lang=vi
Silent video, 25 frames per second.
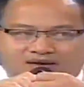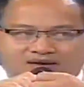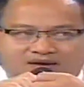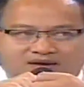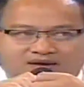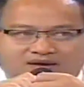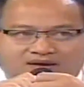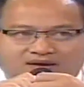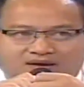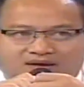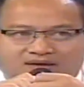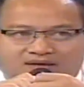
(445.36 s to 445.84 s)

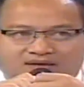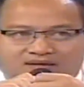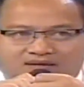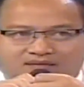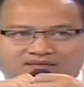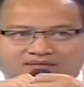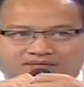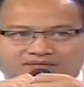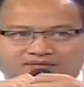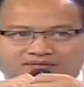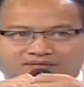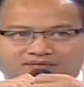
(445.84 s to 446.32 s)
Thì
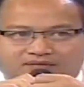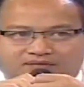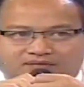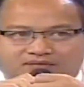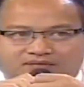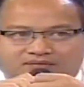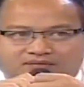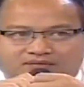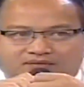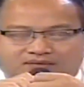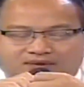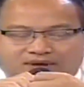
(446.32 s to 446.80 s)

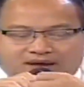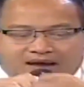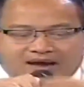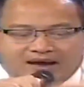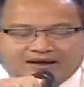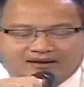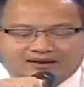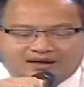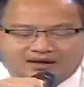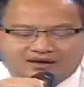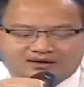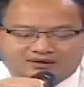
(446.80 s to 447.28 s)
cái
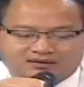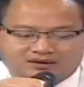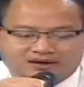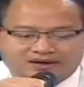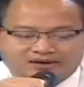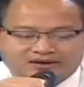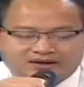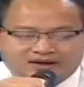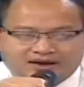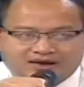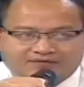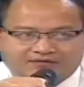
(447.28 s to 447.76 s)
hạ tầng
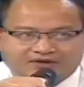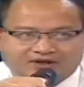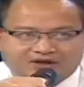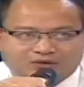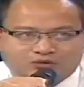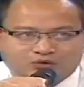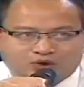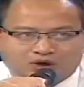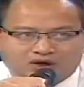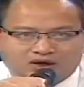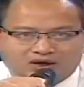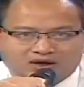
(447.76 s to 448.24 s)
internet viễn
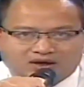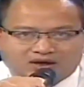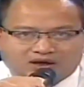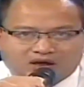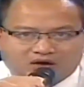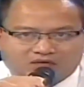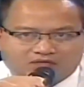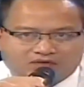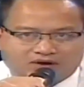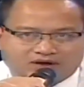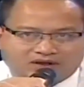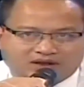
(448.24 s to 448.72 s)
thông thuận lợi
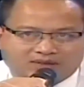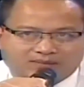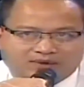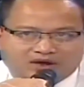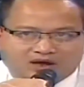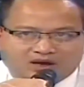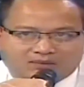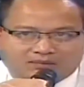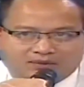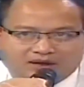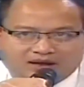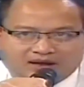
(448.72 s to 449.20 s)
cộng với cái thiết
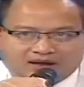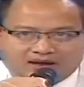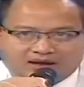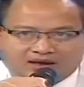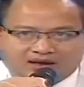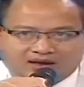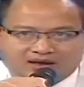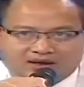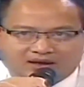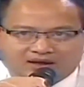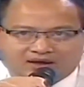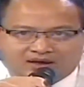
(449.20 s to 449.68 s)
bị cầm tay
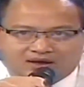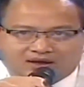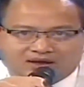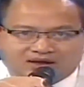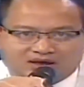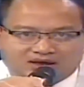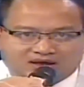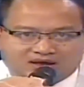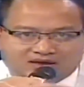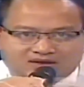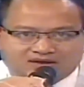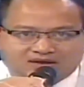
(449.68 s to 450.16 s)

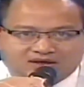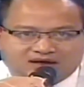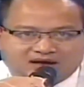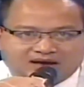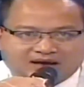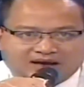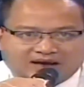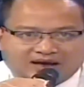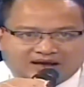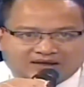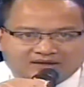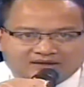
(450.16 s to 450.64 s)
rất
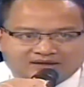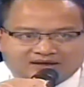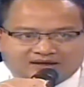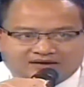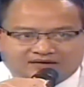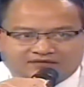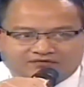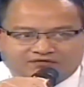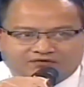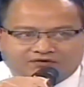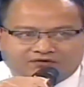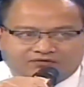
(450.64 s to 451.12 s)
là
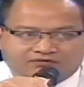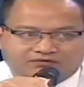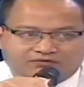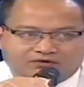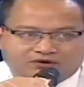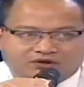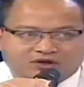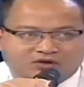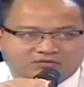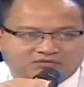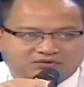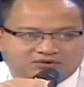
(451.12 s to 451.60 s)

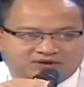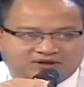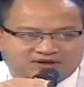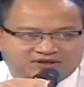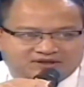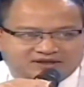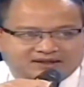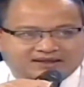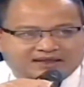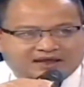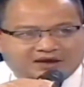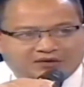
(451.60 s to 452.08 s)
phổ thông
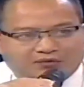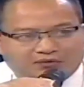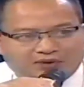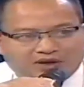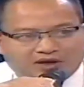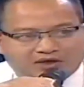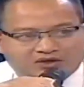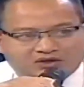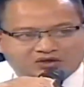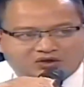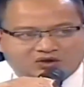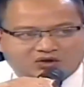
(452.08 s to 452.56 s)
thì sẽ tạo điều
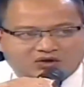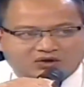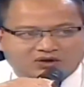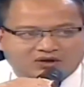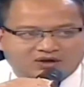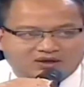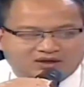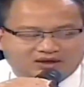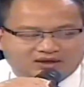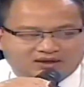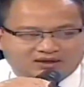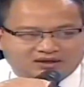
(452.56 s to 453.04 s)
kiện cho
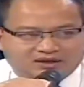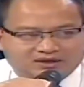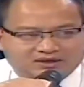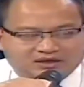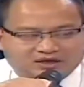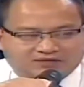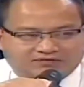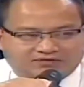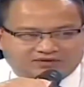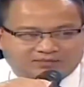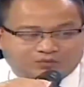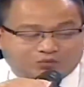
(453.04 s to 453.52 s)
những cái
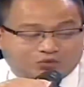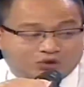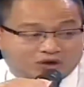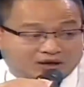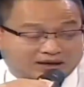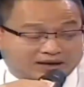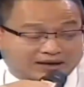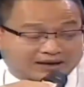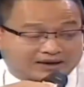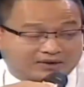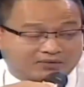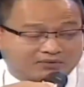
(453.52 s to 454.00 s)
sản phẩm
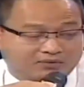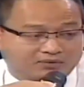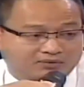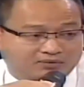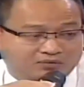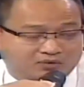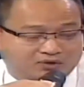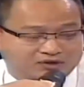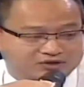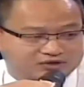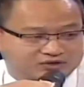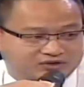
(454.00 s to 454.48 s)
quảng cáo
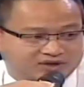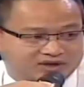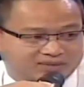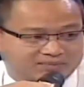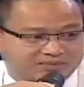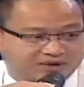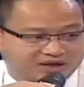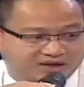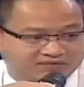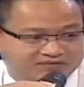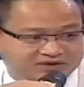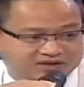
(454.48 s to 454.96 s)
của các doanh
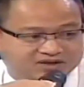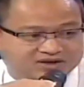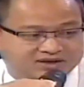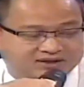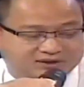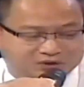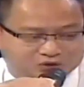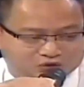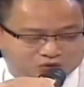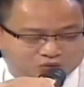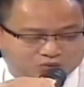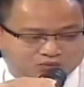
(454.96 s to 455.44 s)
nghiệp đến với
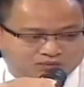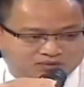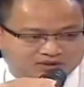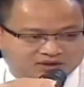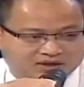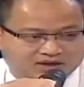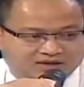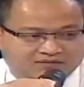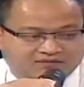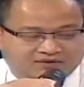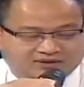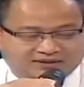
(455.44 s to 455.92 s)
người tiêu dùng,
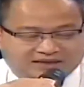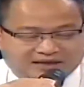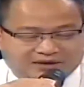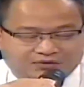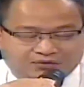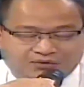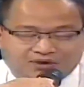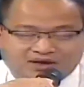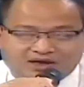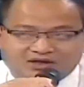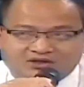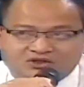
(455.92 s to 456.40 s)
và
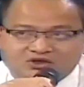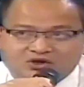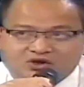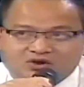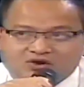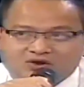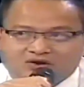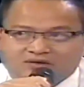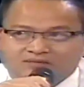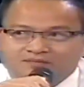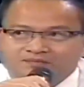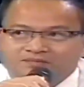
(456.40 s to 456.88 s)
tạo điều kiện
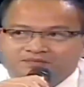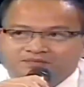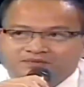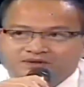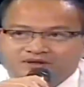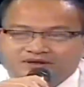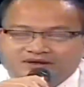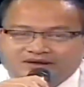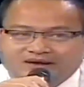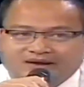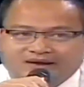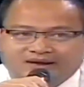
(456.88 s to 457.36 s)
cho
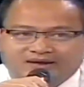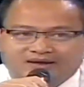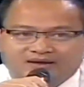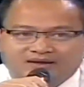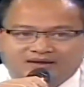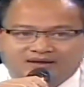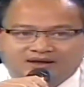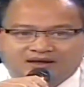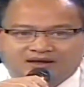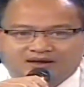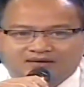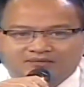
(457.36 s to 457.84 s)
những
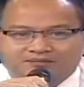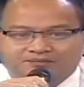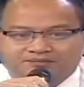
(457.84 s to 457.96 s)
cái